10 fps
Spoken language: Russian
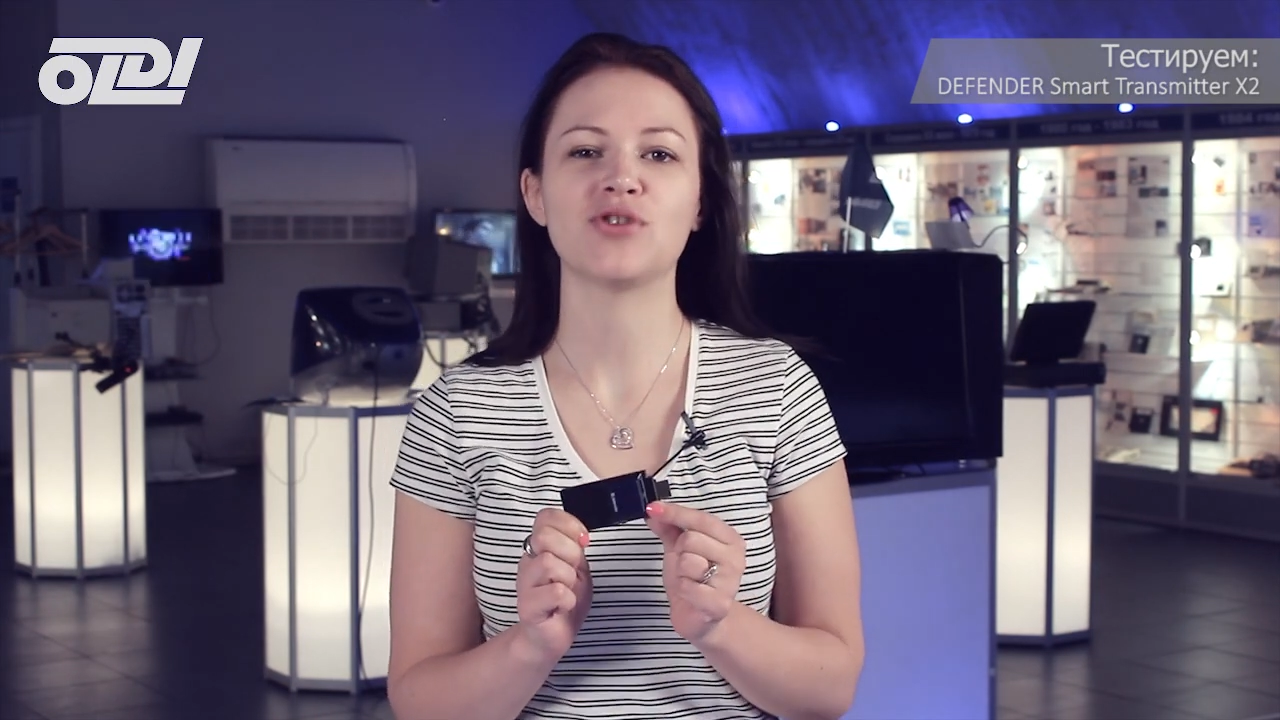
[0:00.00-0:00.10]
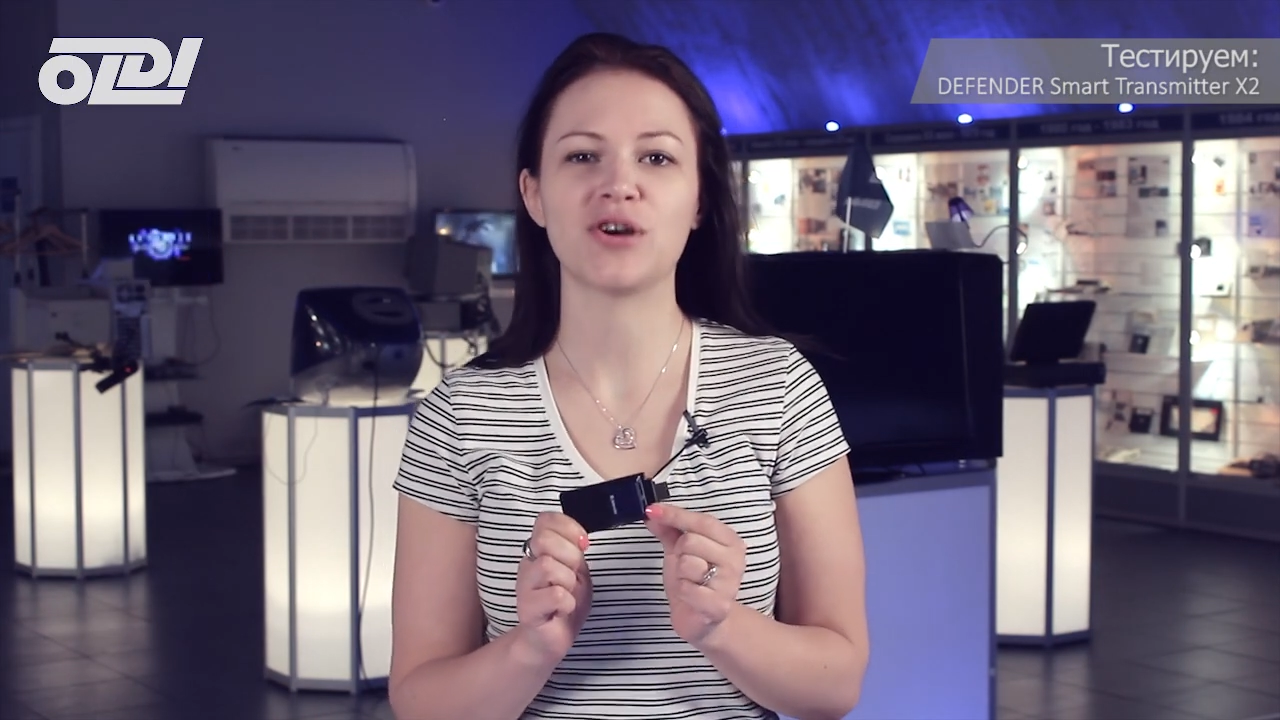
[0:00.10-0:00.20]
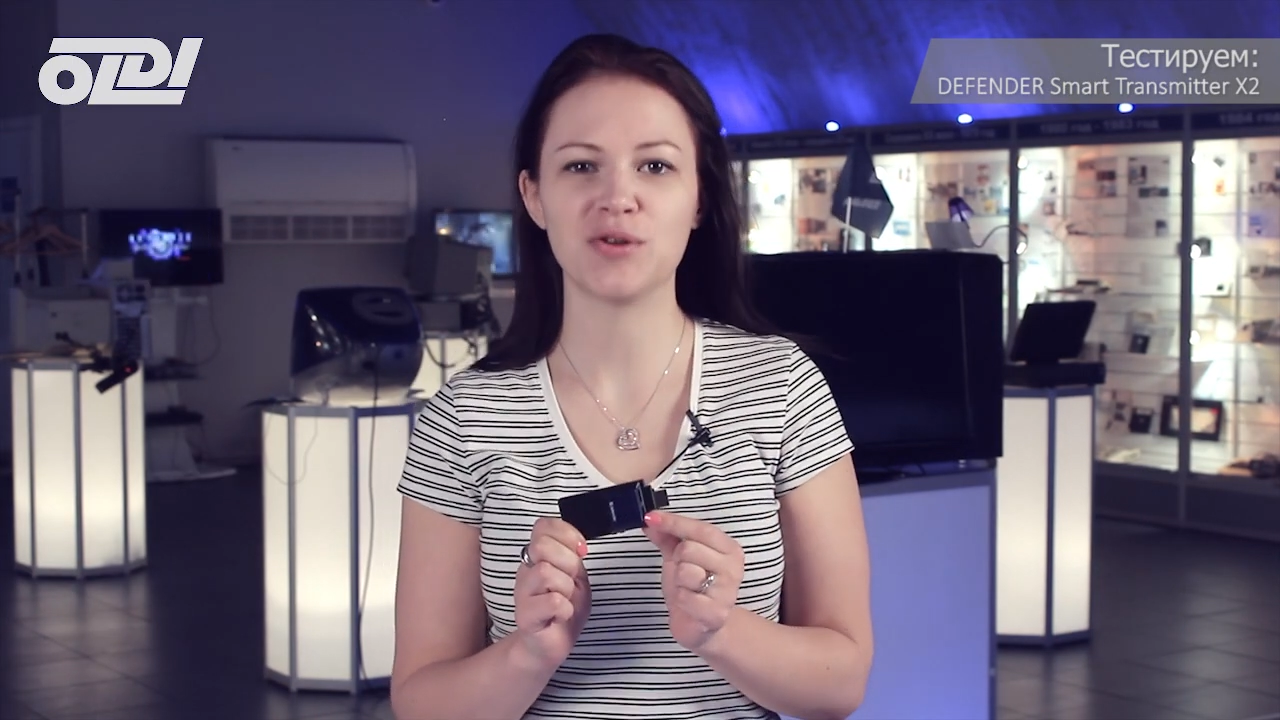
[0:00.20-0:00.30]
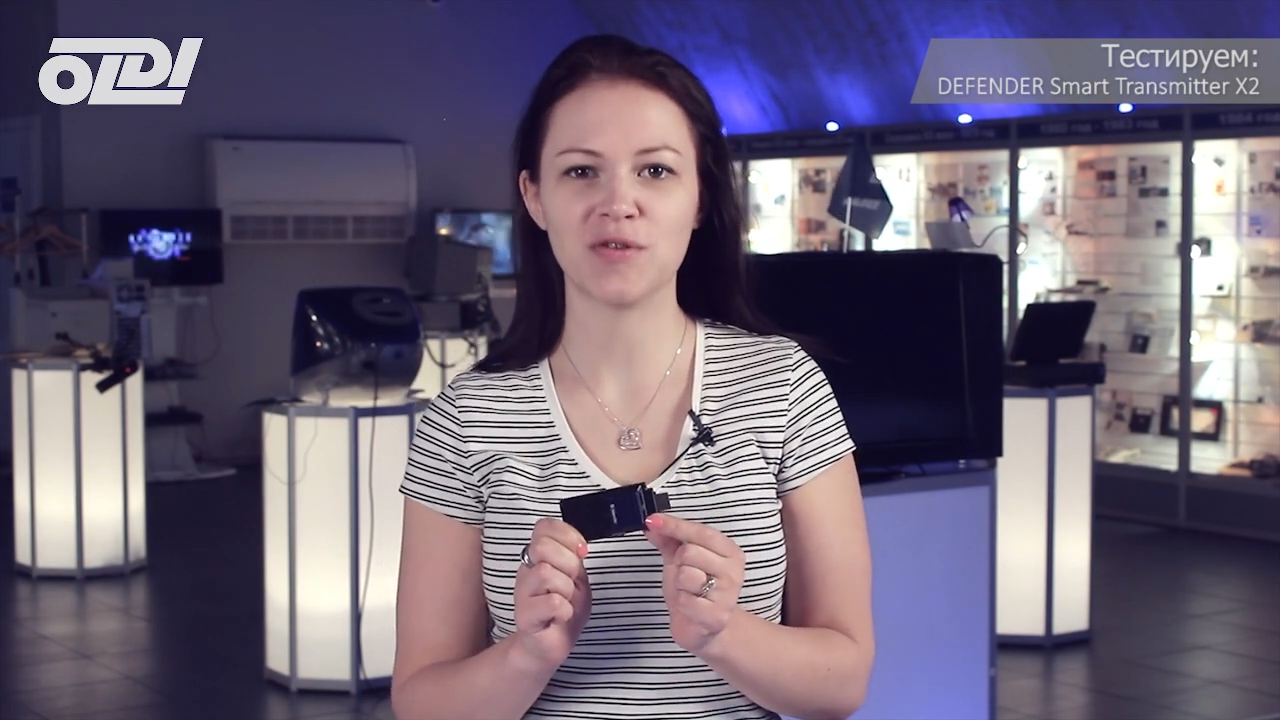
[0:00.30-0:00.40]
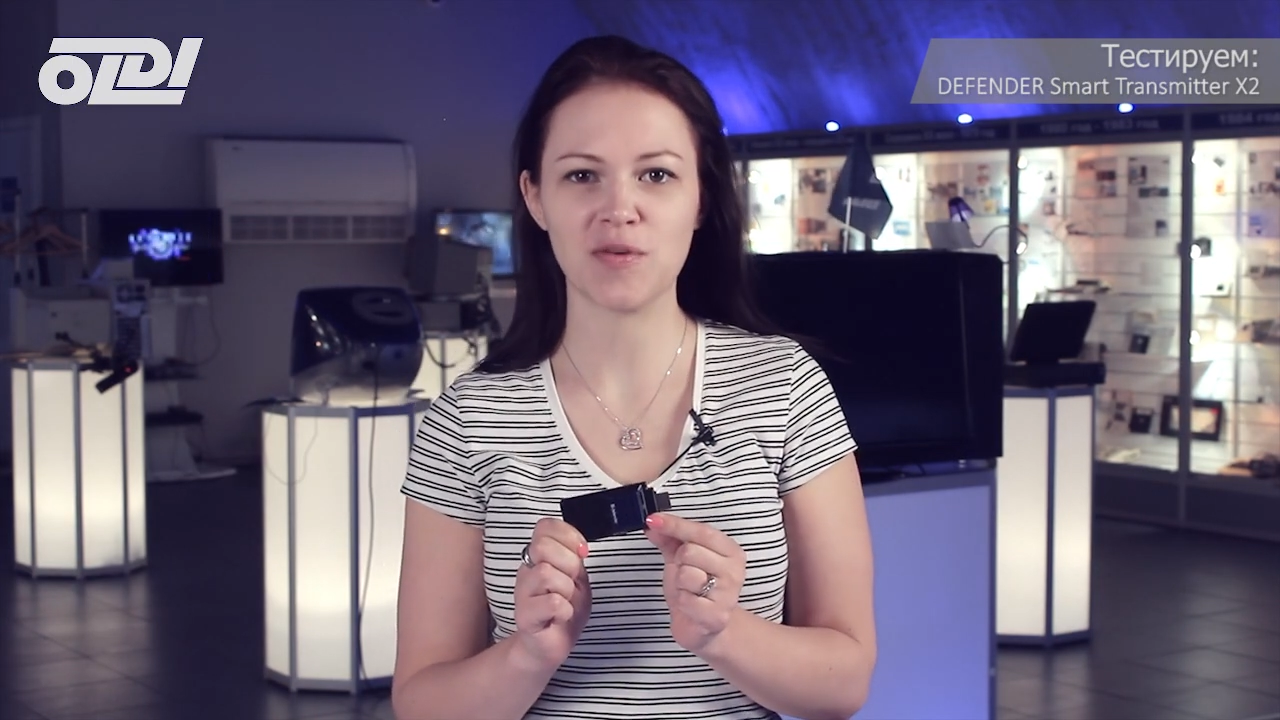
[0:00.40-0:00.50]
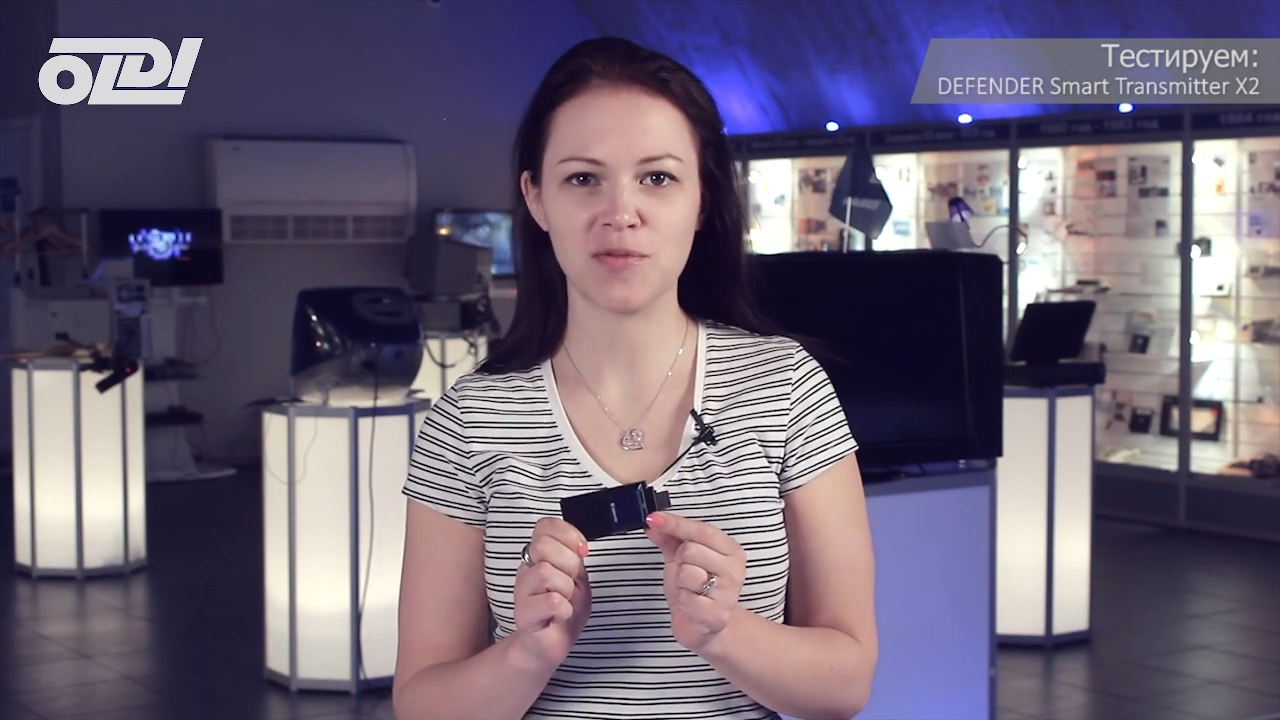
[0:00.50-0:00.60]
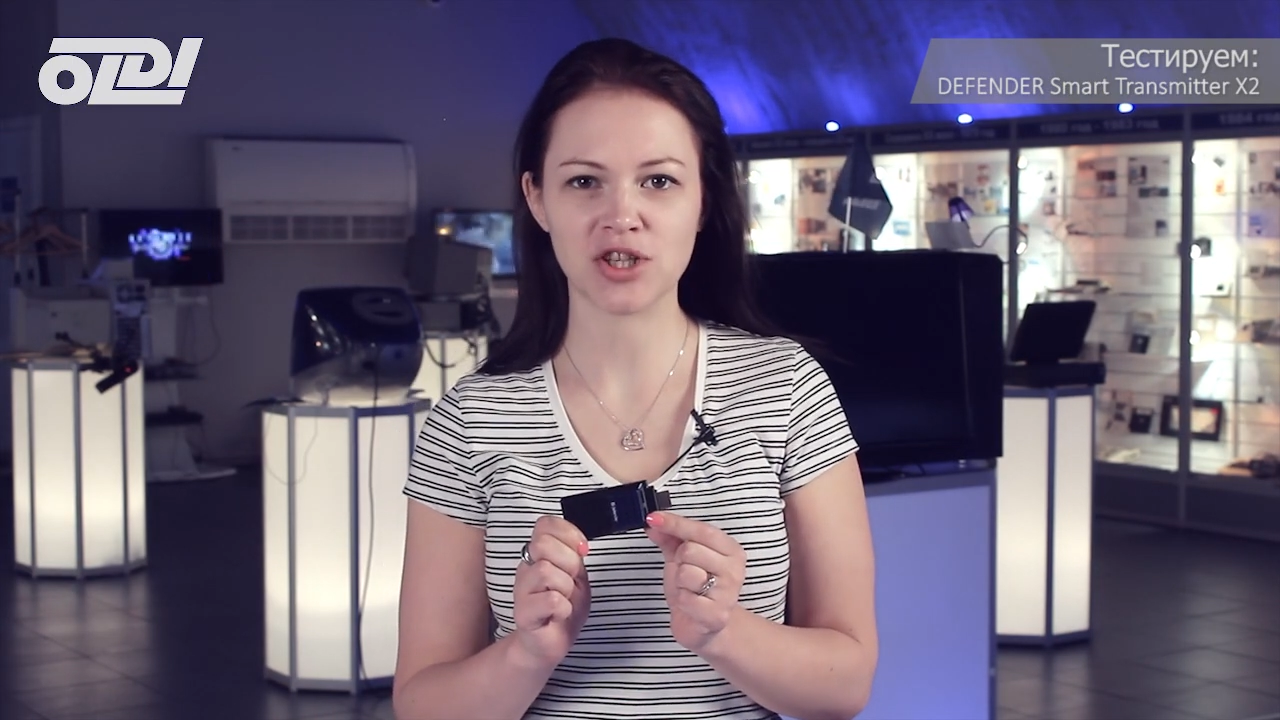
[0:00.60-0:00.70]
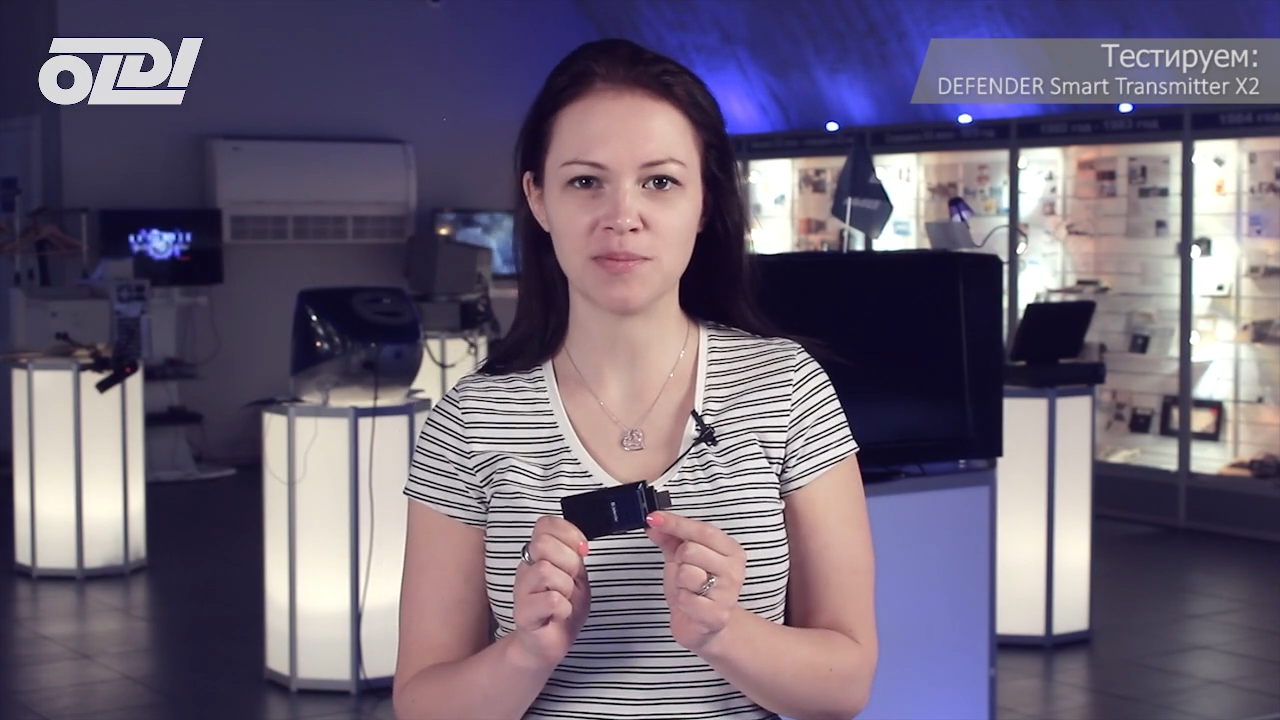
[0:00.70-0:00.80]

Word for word: которого можно